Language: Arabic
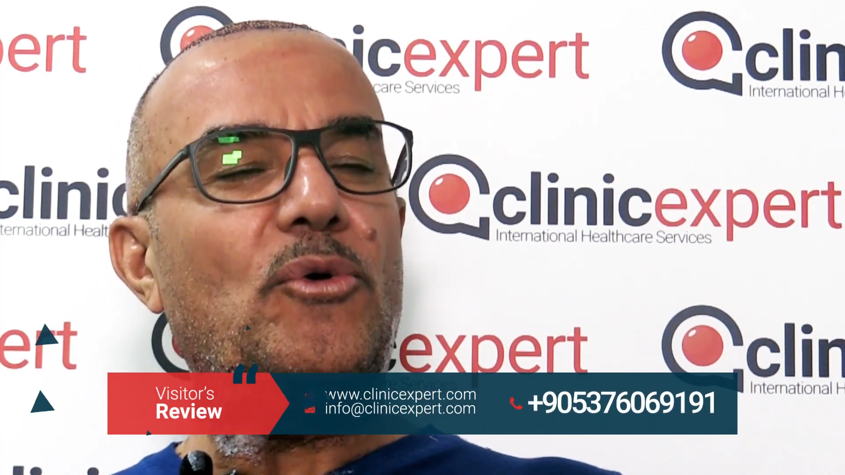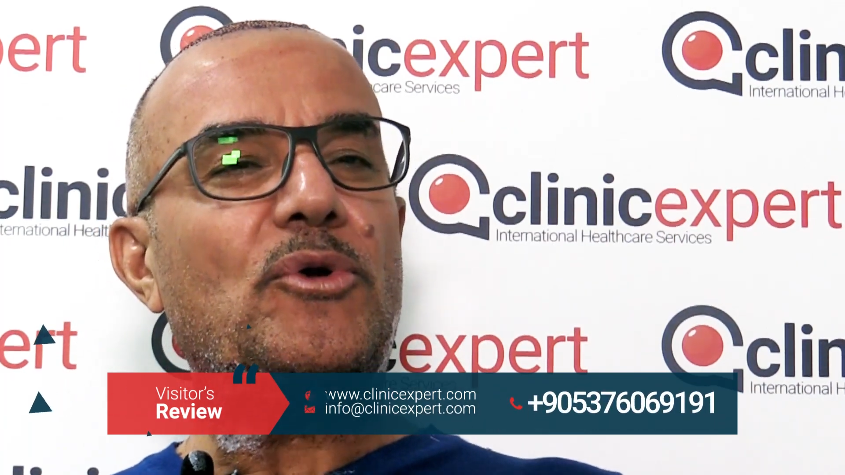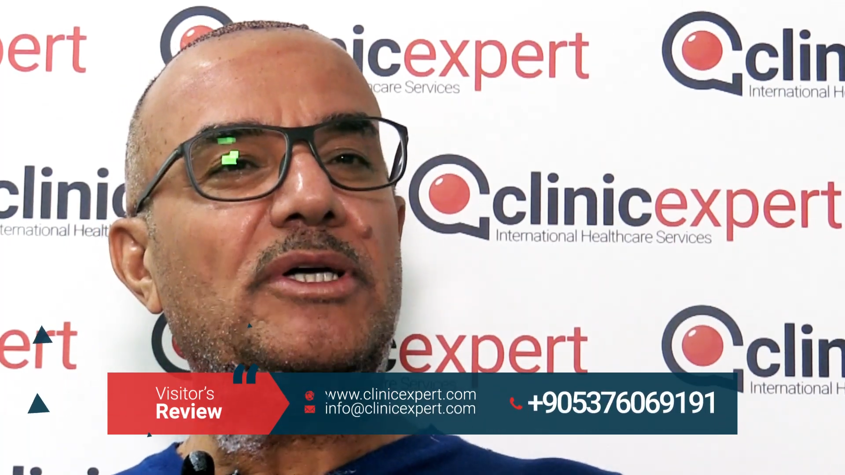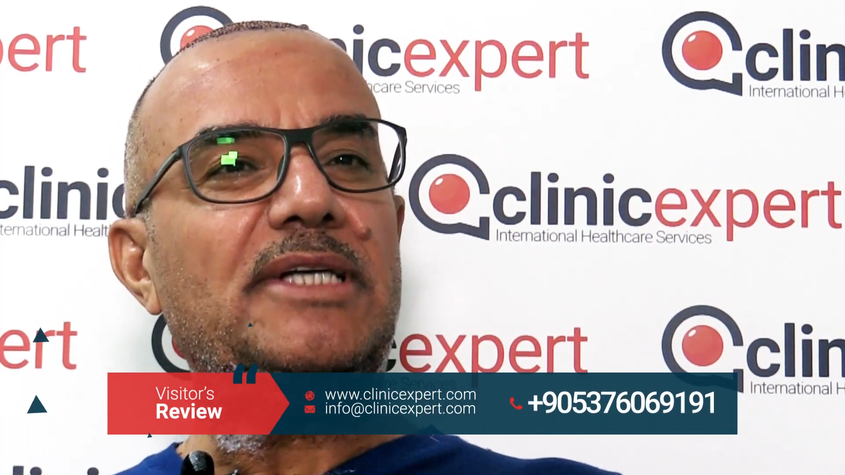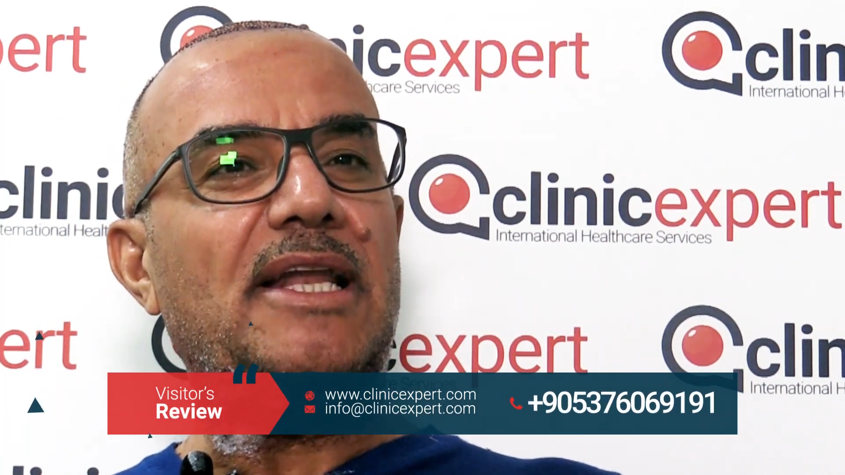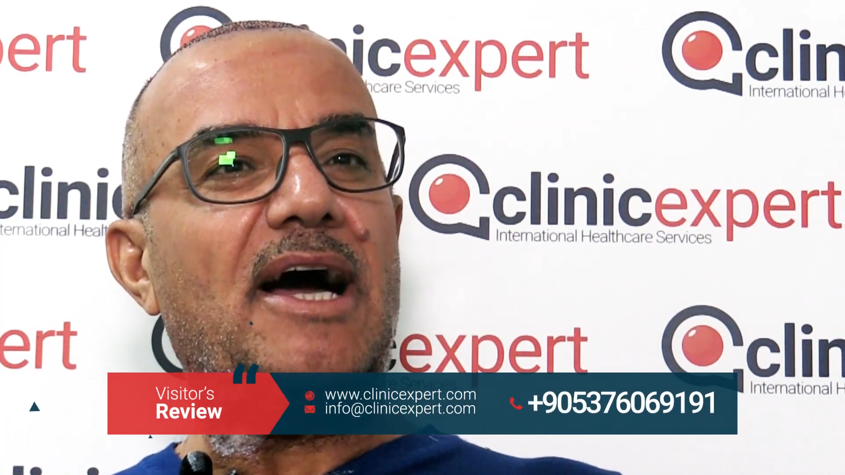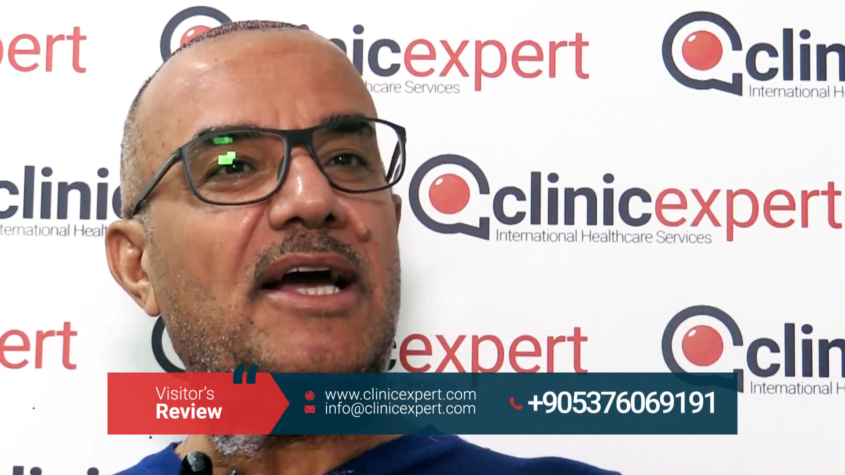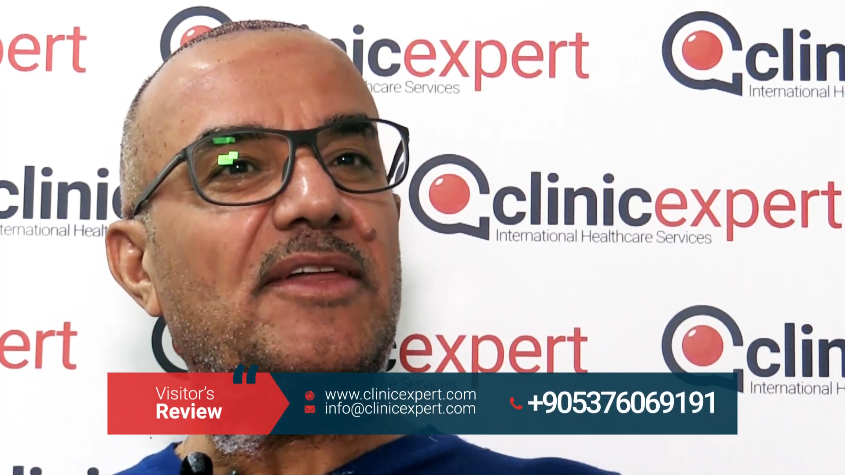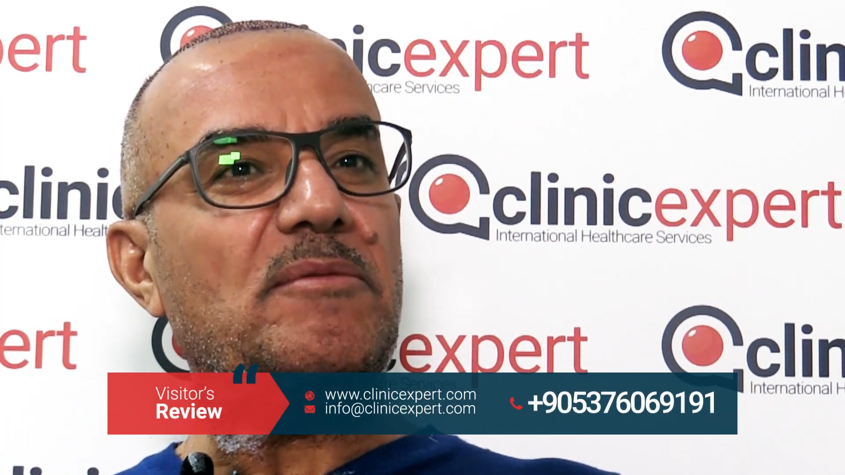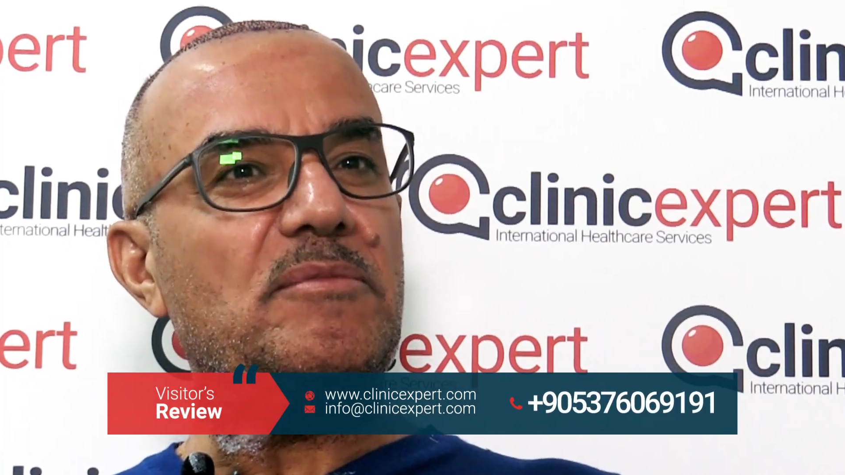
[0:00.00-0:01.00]
ورحت على
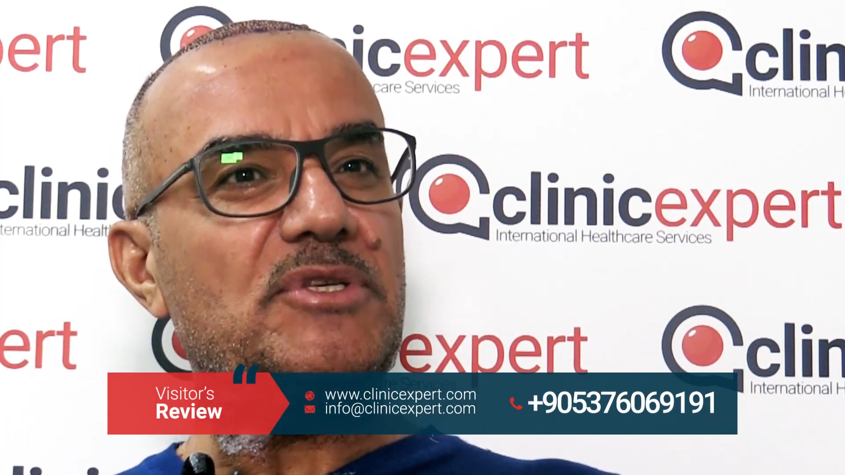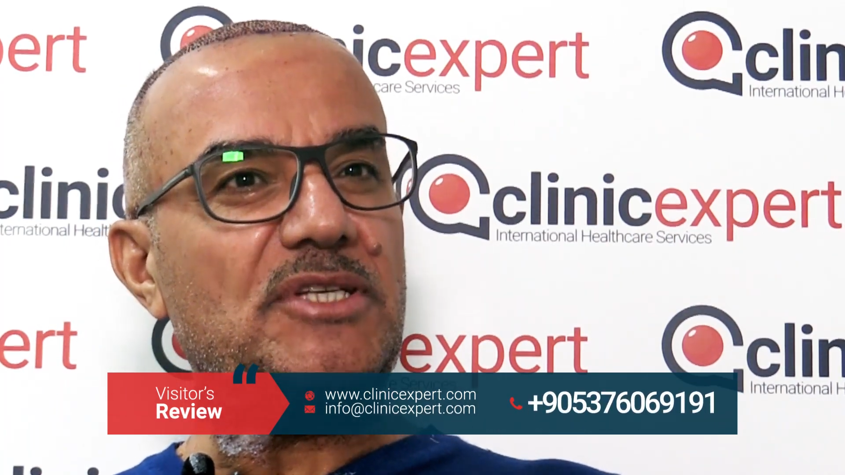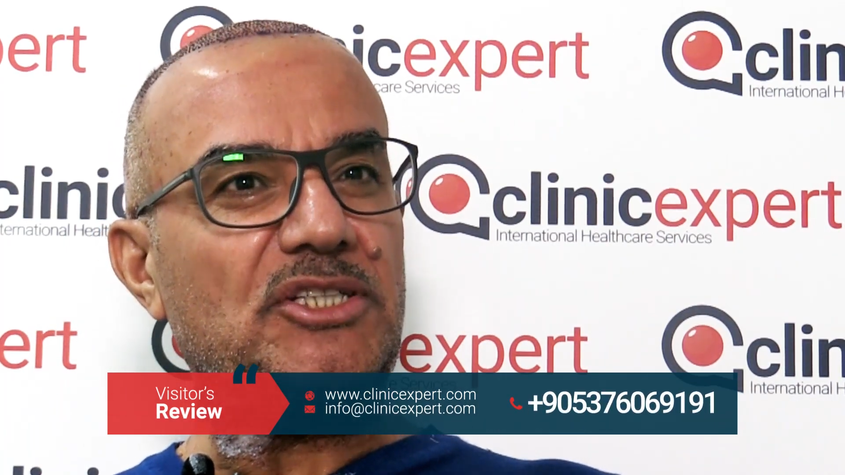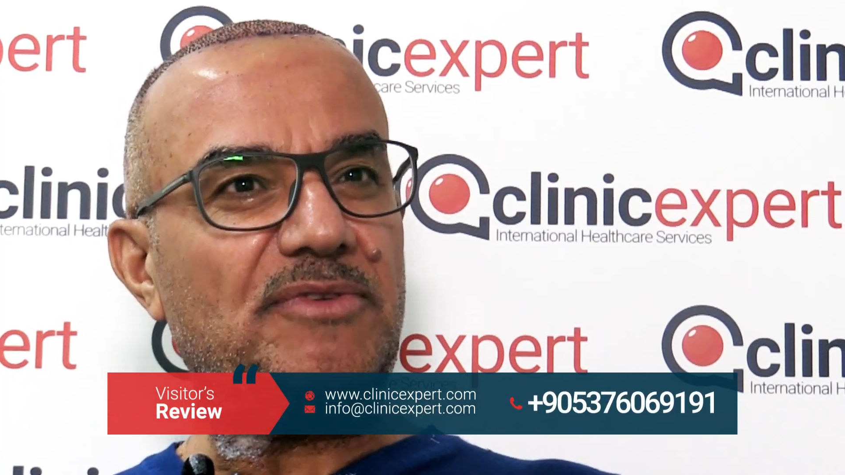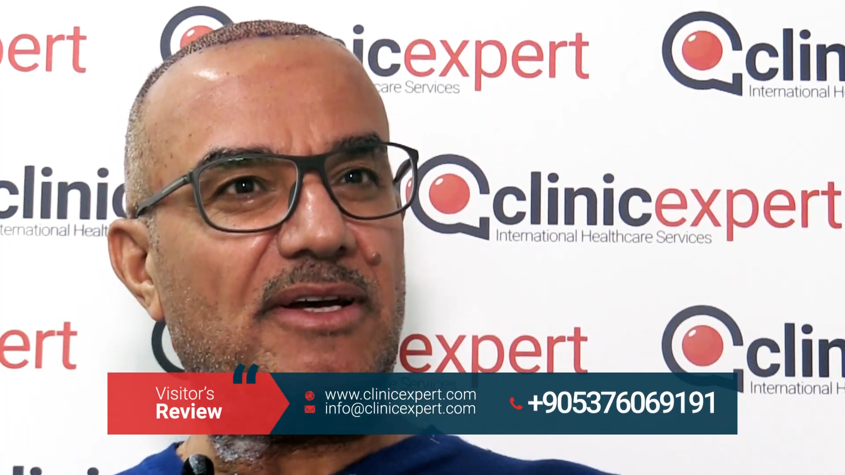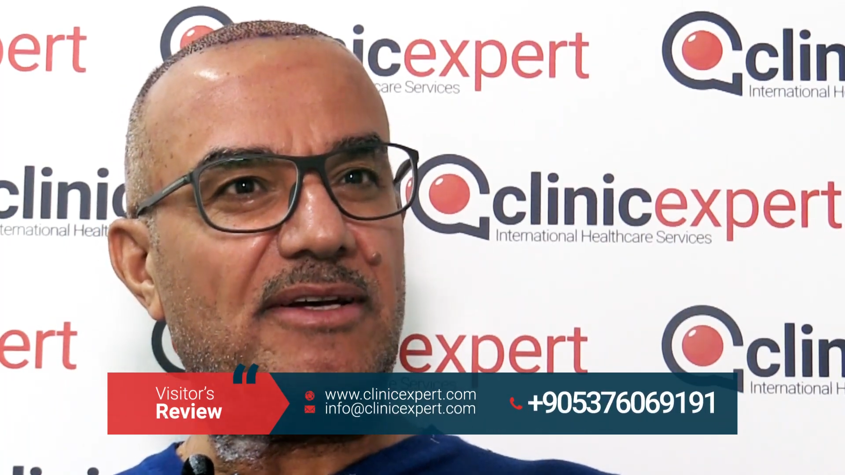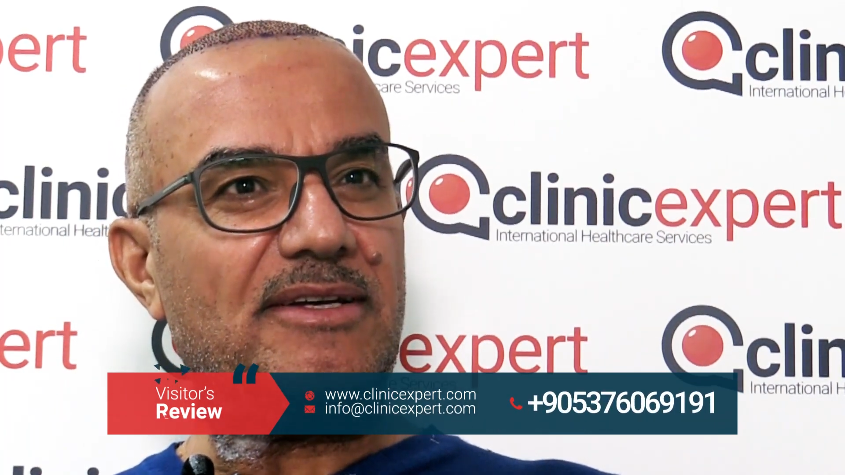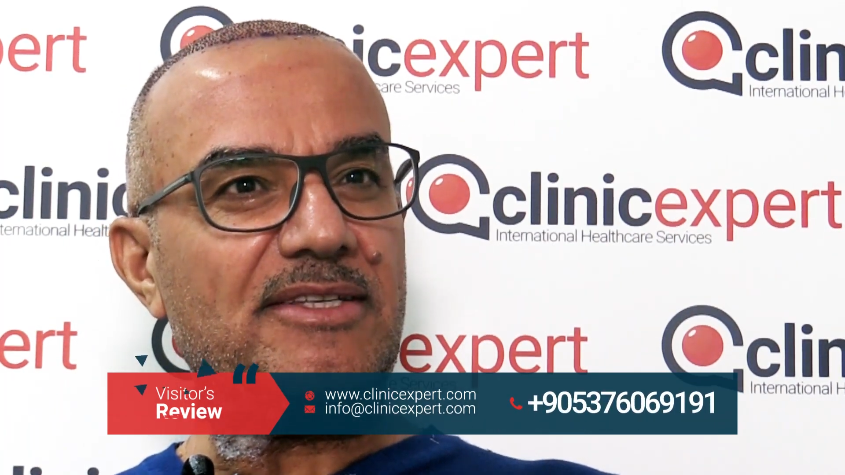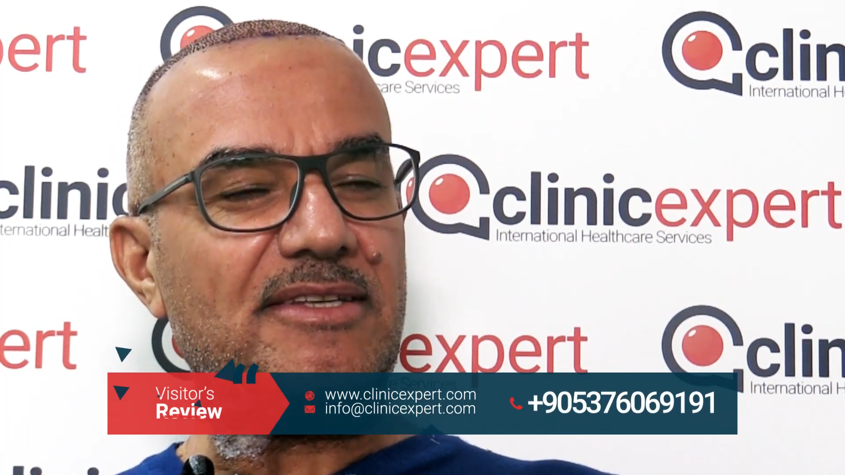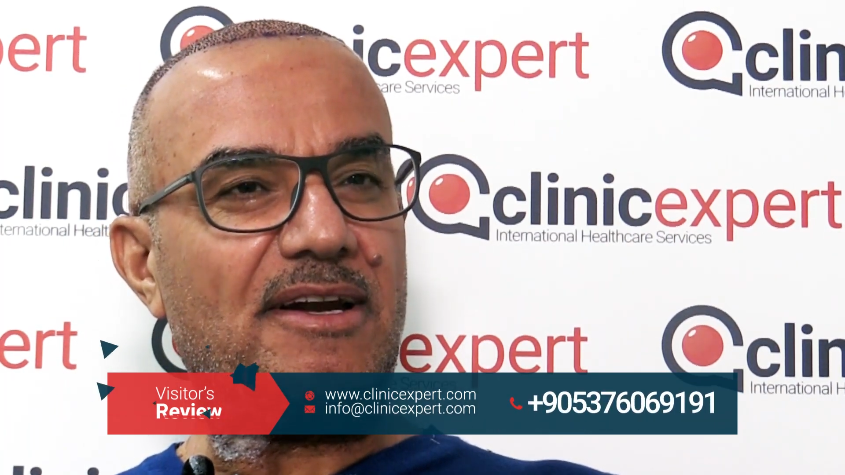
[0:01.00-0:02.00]
أكثر من مستشفى
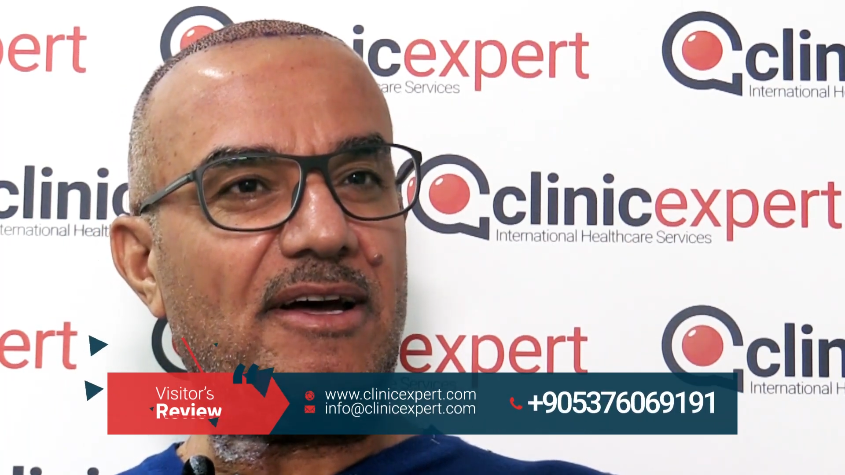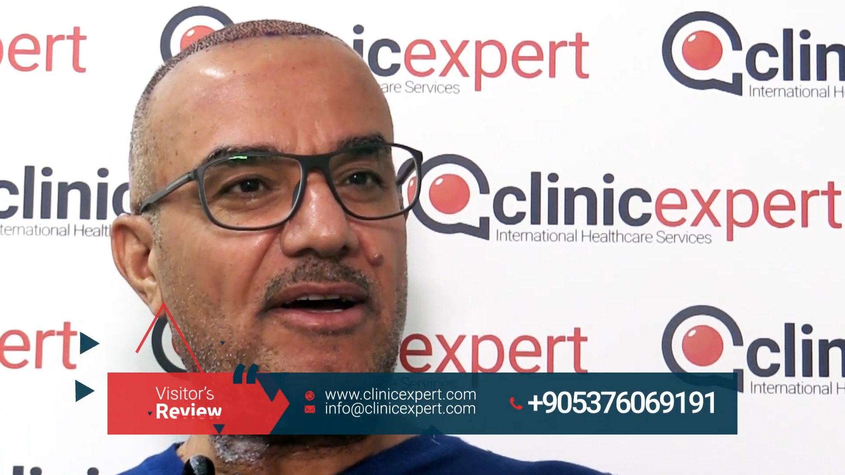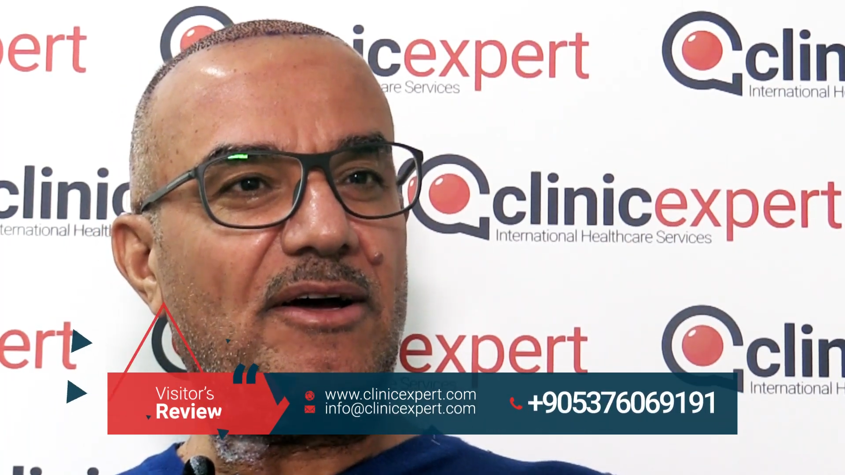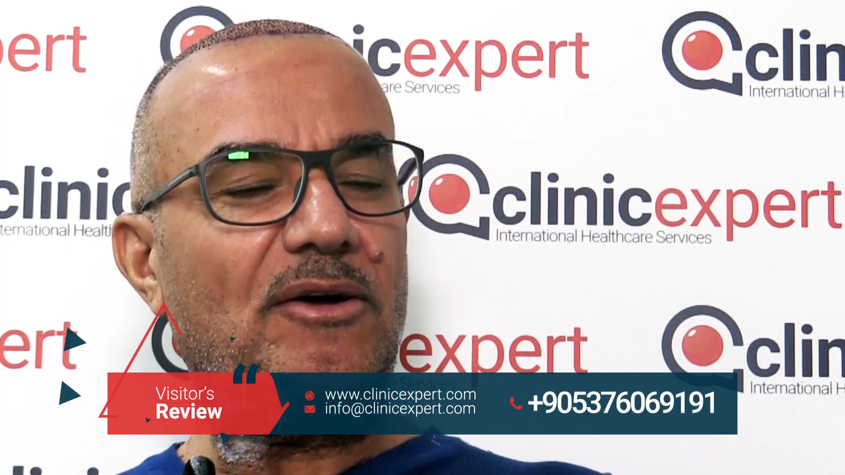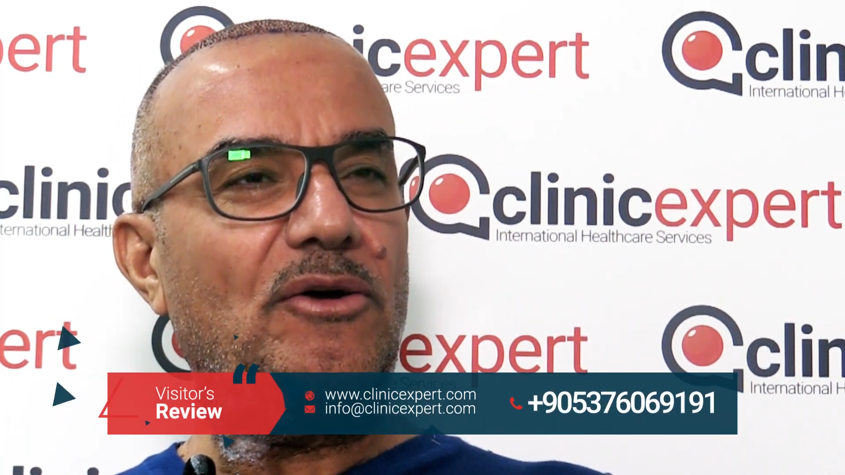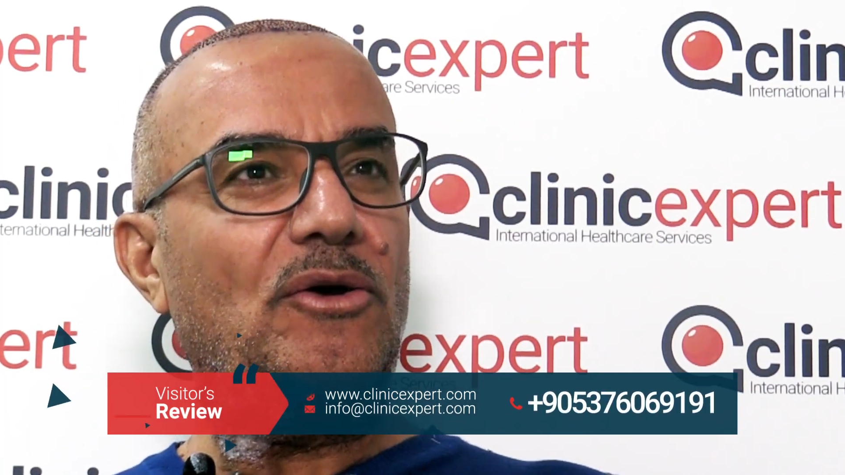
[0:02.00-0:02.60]
الصراحة